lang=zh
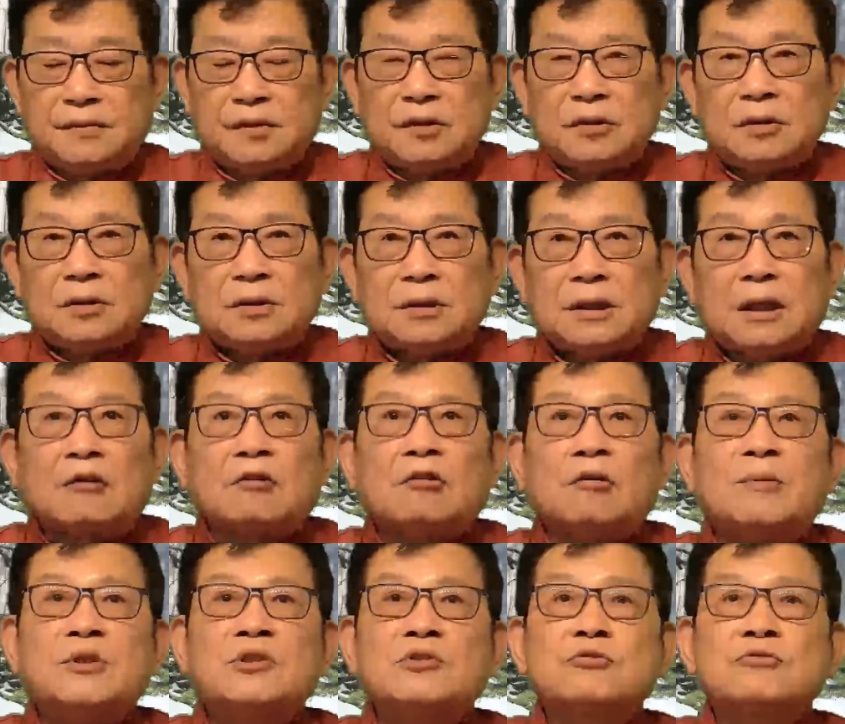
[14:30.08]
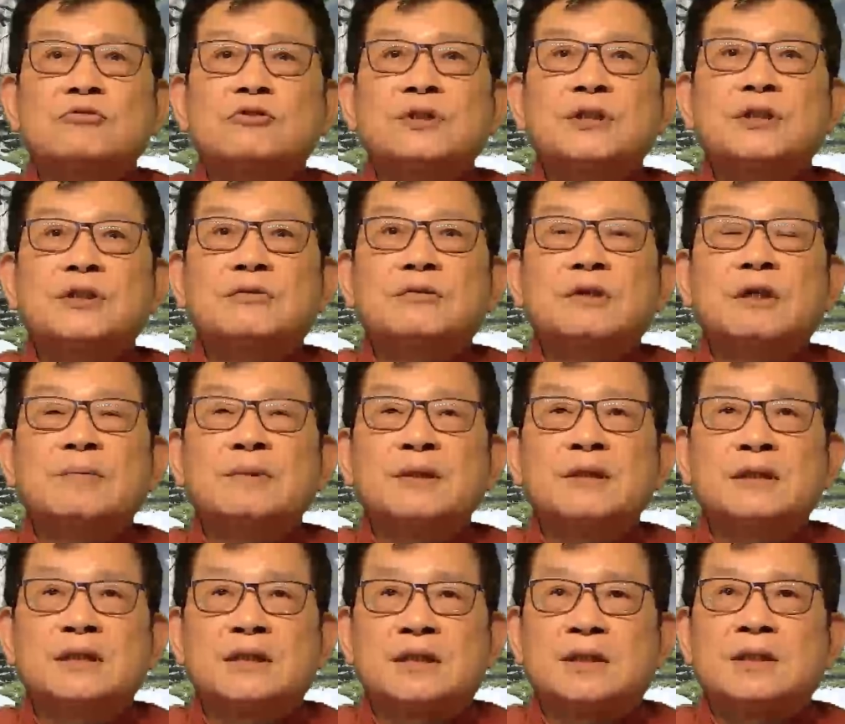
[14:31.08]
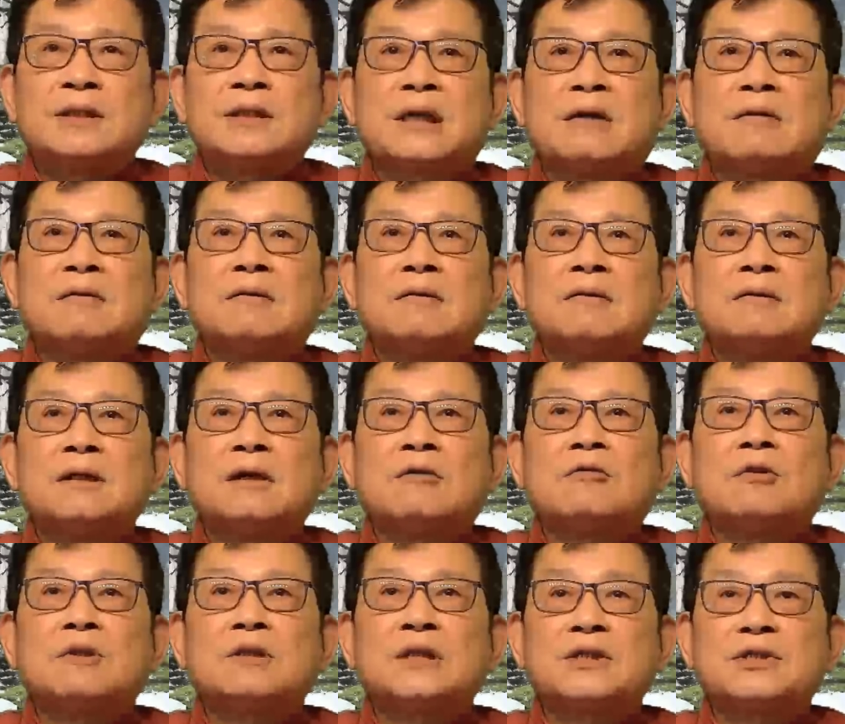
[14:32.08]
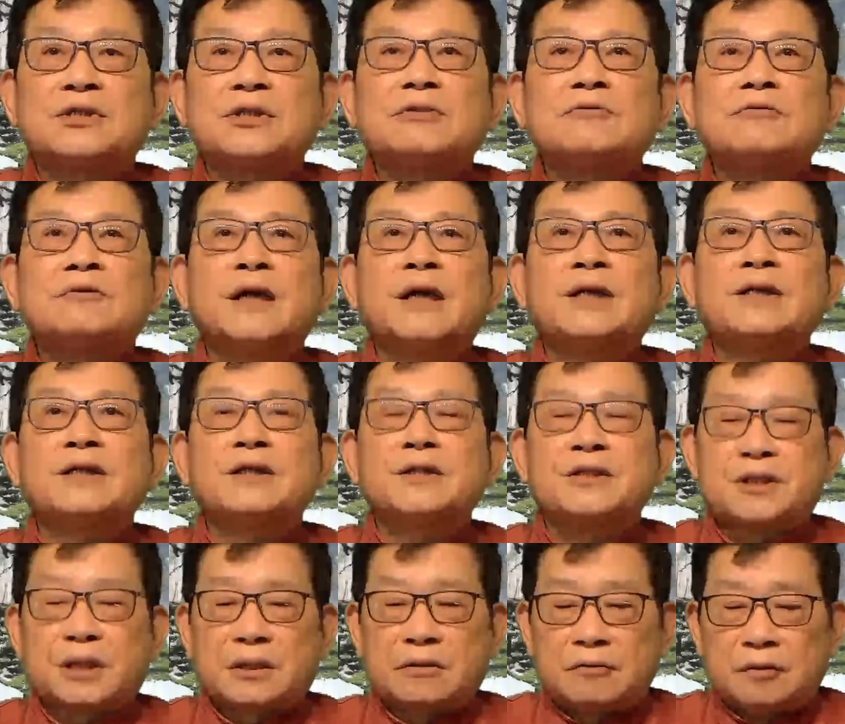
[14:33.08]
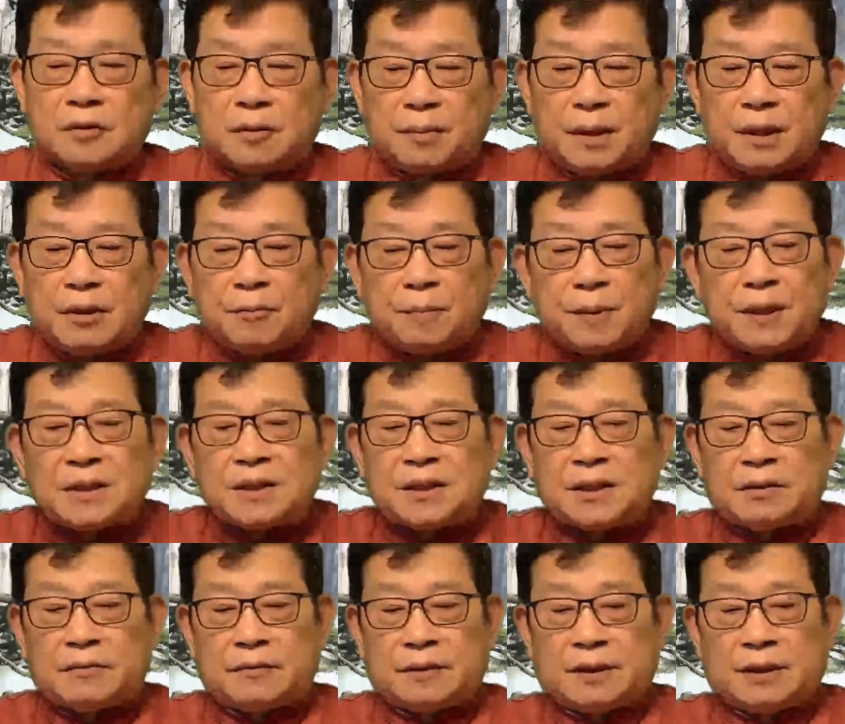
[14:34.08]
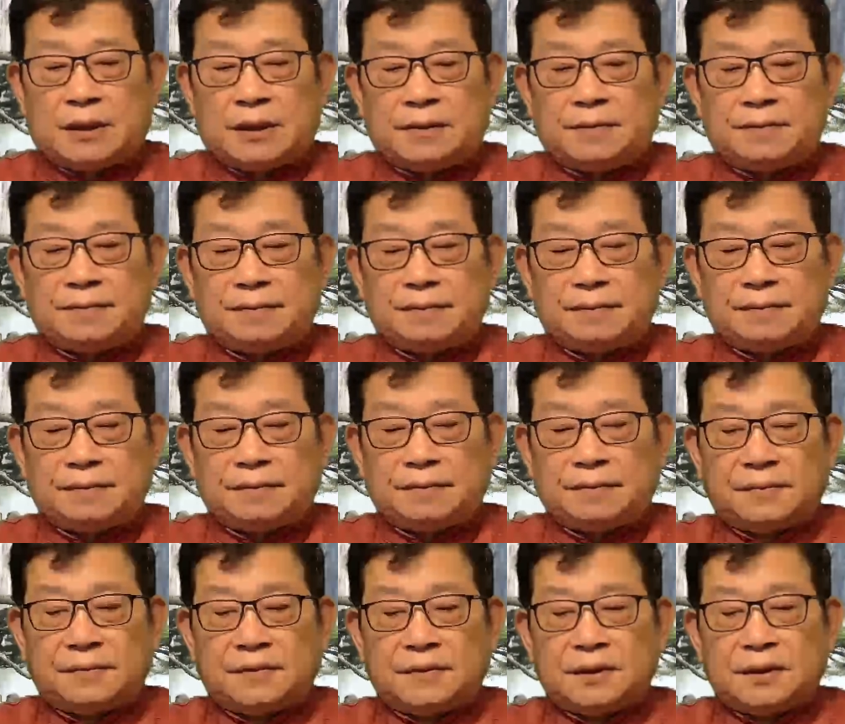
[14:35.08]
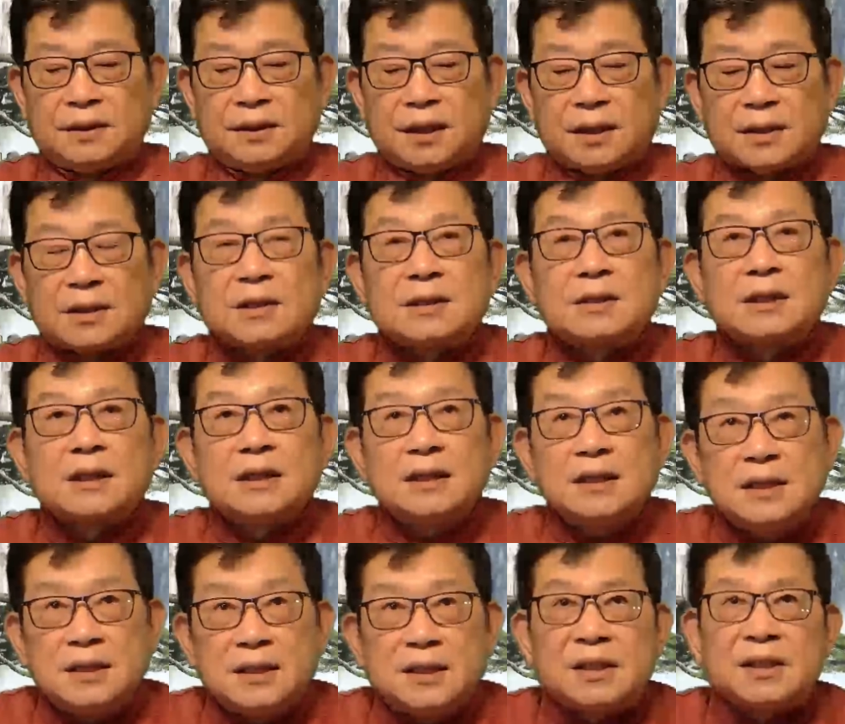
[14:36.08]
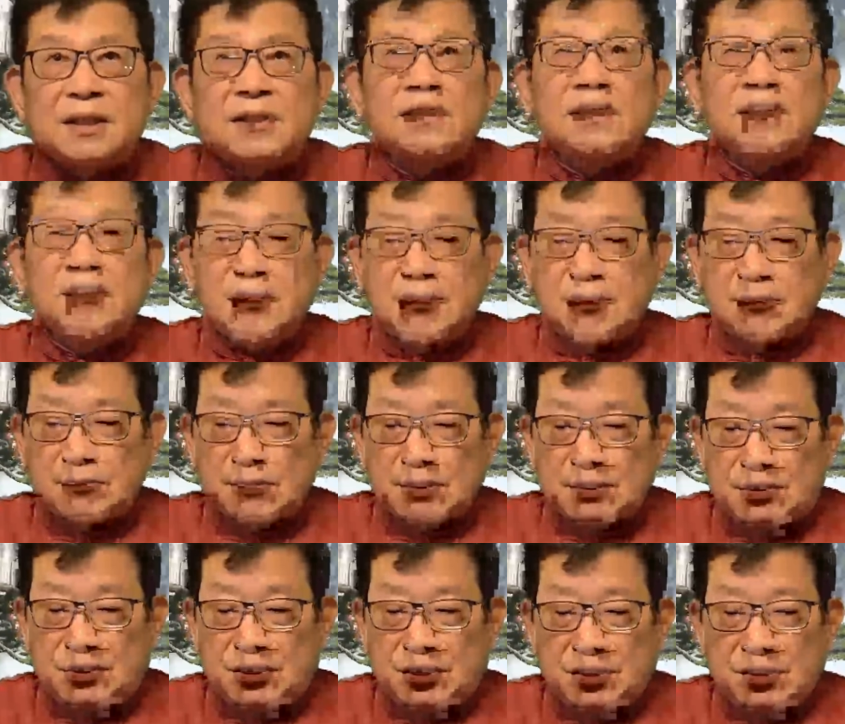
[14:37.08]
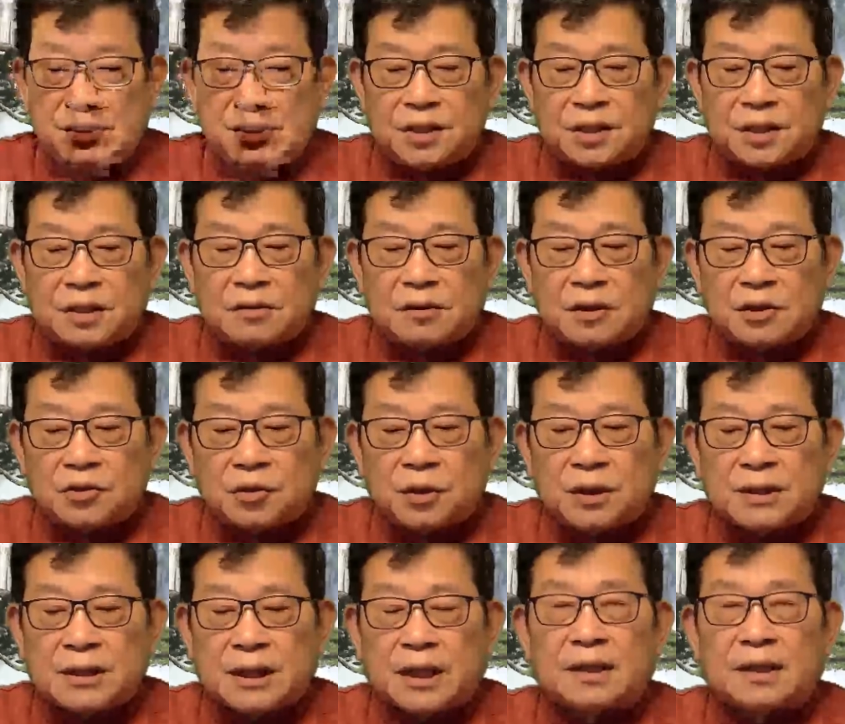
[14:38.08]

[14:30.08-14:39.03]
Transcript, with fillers: 当然，我们祝福印度人民迟早要过上幸福安定的生活，没有病情的问题。可是，这个疫情对印度的经济社会的摧残，